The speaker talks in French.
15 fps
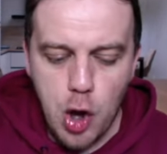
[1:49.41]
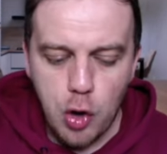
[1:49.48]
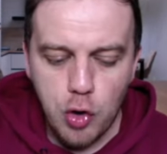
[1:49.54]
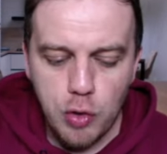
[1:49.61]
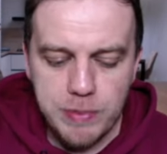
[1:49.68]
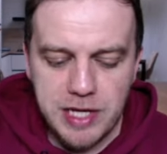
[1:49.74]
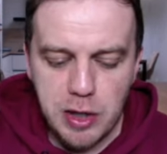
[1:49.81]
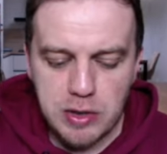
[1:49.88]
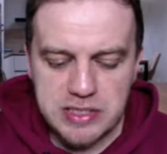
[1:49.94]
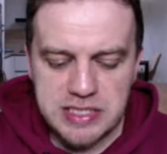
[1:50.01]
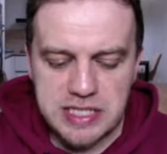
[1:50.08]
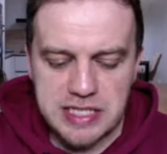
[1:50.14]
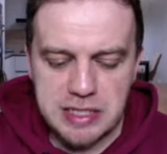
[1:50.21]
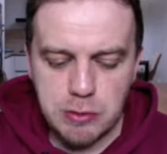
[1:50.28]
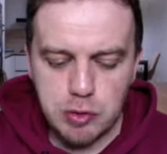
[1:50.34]
Le Milan
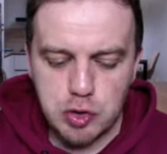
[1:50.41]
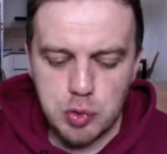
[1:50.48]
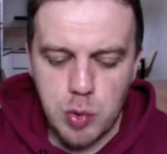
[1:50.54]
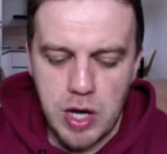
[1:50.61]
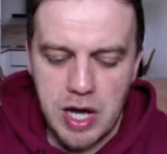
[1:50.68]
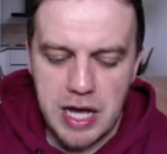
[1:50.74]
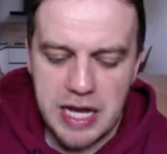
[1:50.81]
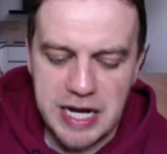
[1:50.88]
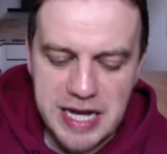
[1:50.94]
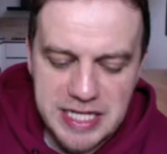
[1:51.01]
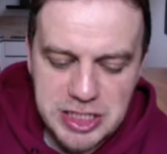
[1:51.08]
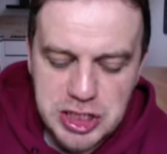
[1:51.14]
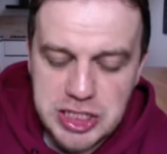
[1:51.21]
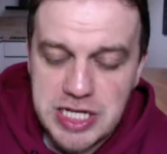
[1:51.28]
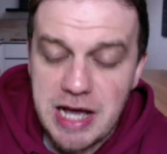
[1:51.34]
AC qui reçoit
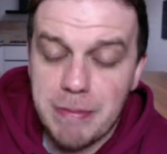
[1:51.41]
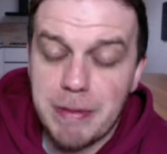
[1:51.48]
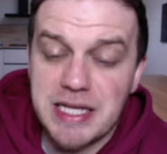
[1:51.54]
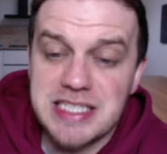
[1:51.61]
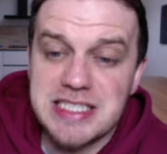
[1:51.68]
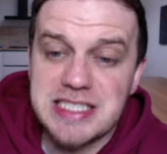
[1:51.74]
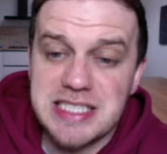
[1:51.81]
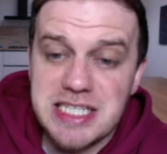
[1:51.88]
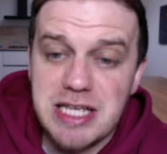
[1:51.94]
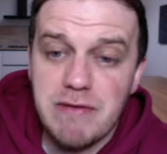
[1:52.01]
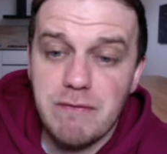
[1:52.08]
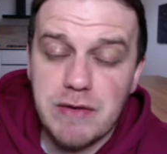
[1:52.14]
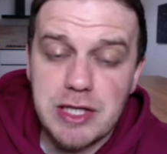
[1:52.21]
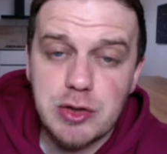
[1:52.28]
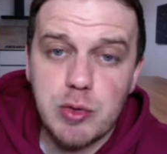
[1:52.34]
Lecce après 6
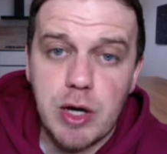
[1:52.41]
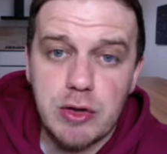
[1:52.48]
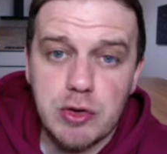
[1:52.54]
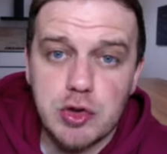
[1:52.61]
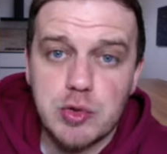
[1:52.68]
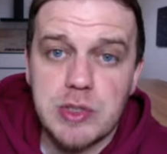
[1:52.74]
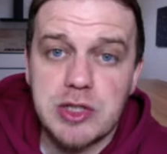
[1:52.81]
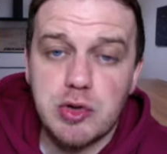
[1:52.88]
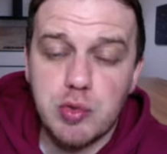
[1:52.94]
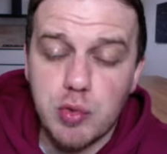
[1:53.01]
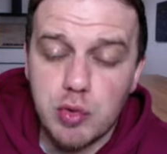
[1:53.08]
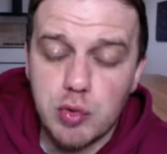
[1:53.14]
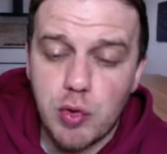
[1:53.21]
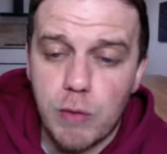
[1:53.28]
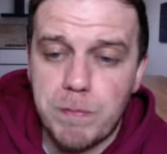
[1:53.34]
victoires de suite,
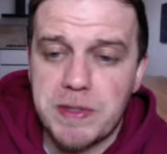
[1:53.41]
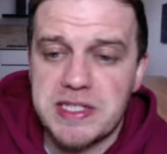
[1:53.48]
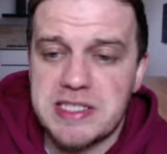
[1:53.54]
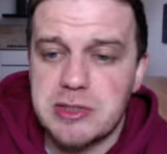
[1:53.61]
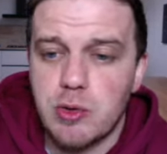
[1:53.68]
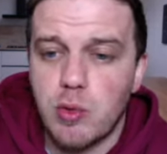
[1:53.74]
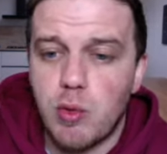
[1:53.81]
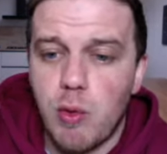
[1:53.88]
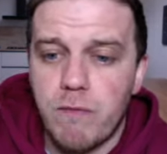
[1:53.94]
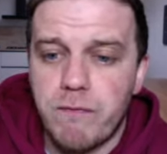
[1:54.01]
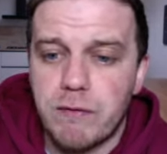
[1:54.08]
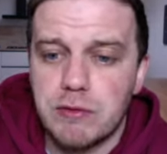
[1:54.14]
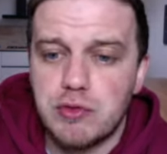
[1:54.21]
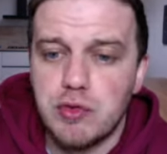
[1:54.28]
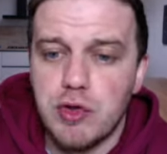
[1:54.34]
toute compétition
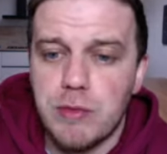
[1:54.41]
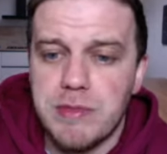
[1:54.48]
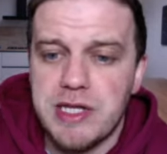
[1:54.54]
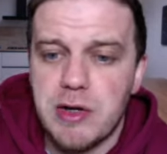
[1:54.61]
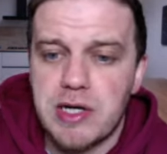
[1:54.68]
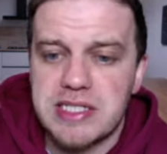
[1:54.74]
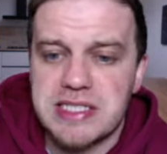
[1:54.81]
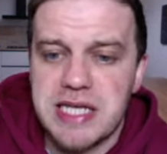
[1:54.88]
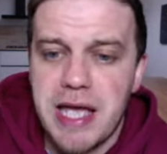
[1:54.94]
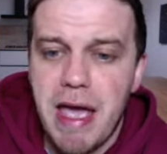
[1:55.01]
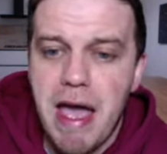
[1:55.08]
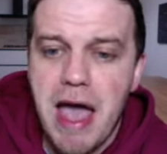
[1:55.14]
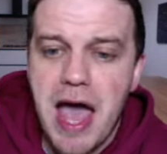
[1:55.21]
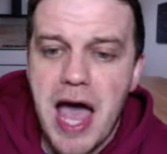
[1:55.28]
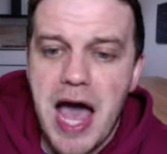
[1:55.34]
confondue Le Milan AC
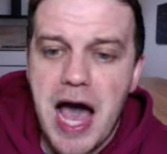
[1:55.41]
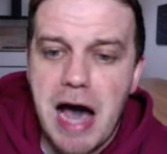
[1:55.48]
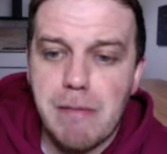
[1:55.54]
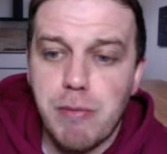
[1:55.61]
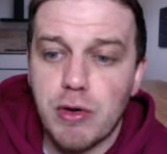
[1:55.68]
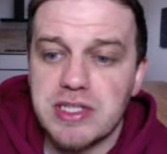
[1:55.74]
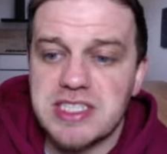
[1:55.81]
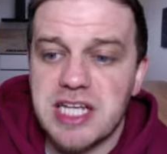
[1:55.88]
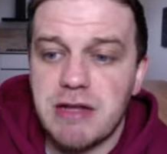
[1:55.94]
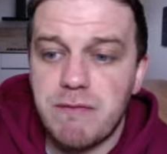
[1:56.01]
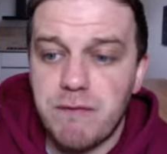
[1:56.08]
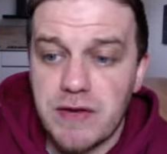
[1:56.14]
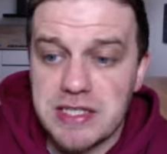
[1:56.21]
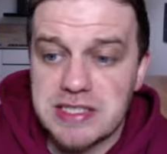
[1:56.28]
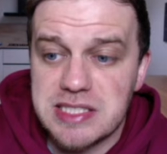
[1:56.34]
aborde cette
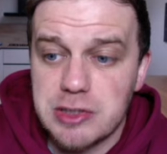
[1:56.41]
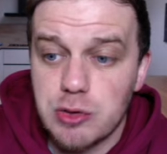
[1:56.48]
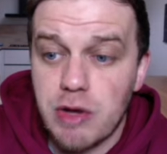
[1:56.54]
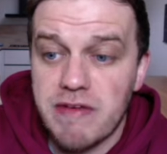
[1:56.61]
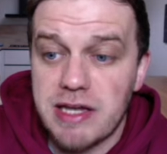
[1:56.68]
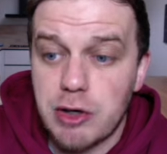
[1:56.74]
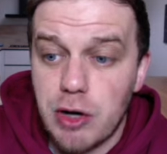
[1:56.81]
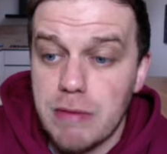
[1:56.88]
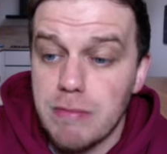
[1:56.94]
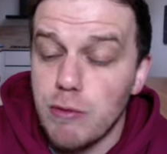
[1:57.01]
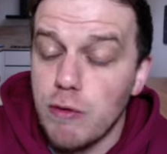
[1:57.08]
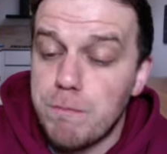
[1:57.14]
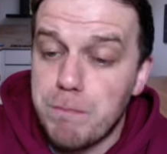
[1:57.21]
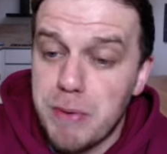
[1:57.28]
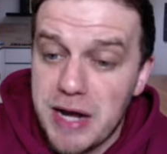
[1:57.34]
fin de saison avec quand même
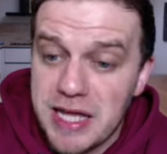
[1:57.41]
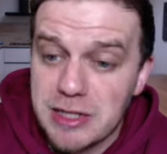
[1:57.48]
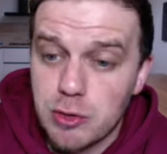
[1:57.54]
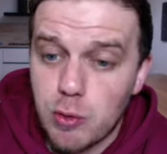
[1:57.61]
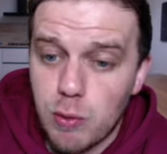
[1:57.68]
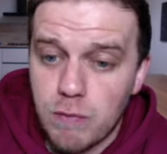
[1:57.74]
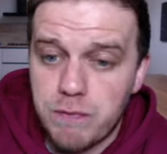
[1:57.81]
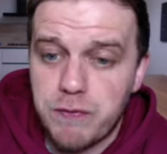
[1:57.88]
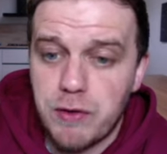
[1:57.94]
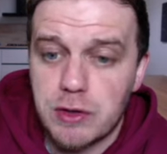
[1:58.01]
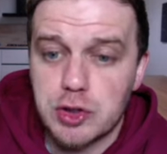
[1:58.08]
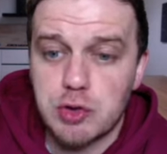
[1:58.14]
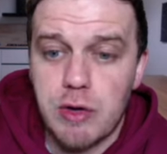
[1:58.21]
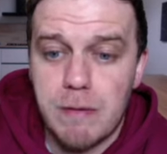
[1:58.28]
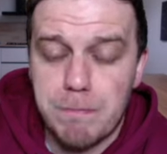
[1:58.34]
le plein de
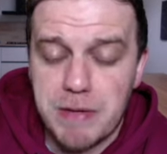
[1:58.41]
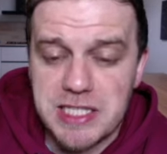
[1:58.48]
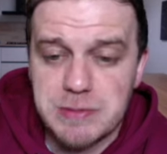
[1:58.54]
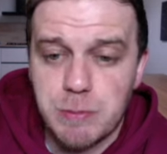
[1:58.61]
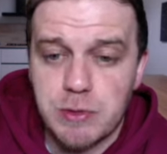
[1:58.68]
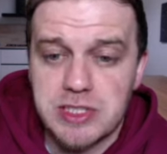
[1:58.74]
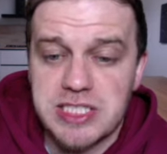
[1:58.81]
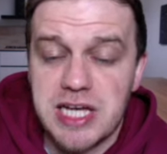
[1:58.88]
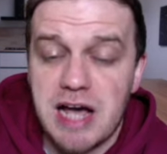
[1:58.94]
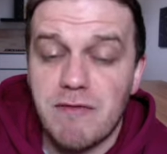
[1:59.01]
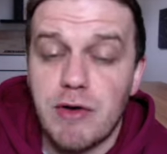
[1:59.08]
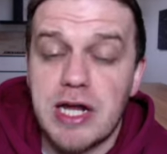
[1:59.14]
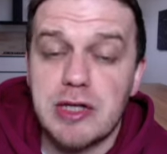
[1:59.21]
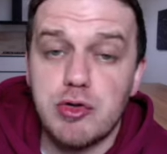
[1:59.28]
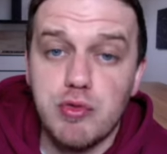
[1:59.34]
confiance. On va pas se mentir
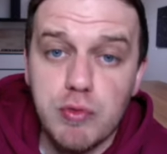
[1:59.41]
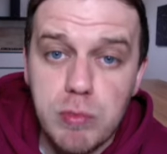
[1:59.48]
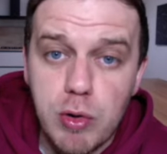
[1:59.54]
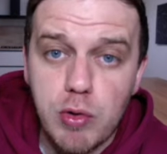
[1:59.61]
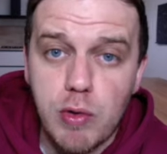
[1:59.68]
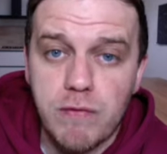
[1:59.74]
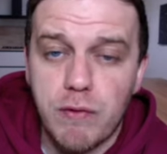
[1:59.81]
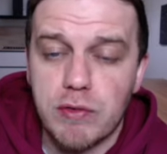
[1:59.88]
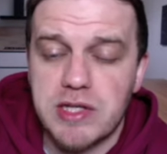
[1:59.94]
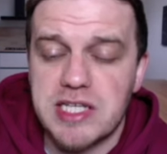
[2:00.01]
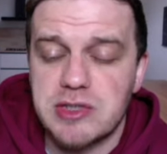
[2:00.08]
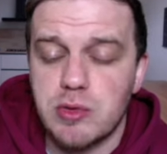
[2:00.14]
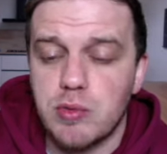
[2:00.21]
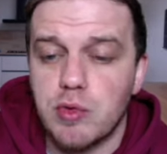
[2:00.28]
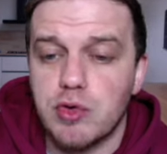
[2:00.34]
avant la double
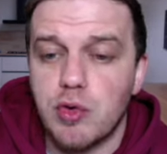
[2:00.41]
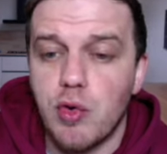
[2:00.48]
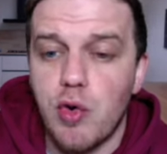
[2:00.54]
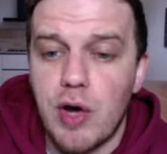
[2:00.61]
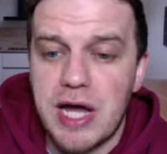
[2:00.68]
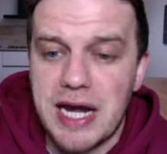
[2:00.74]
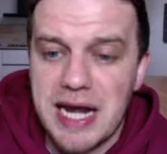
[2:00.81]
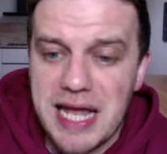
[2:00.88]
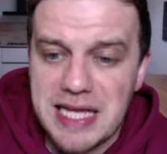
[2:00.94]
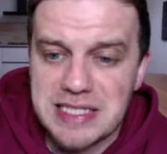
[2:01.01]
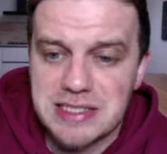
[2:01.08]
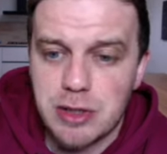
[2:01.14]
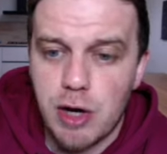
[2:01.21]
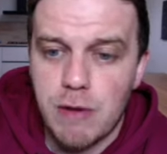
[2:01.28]
confrontation contre l'AS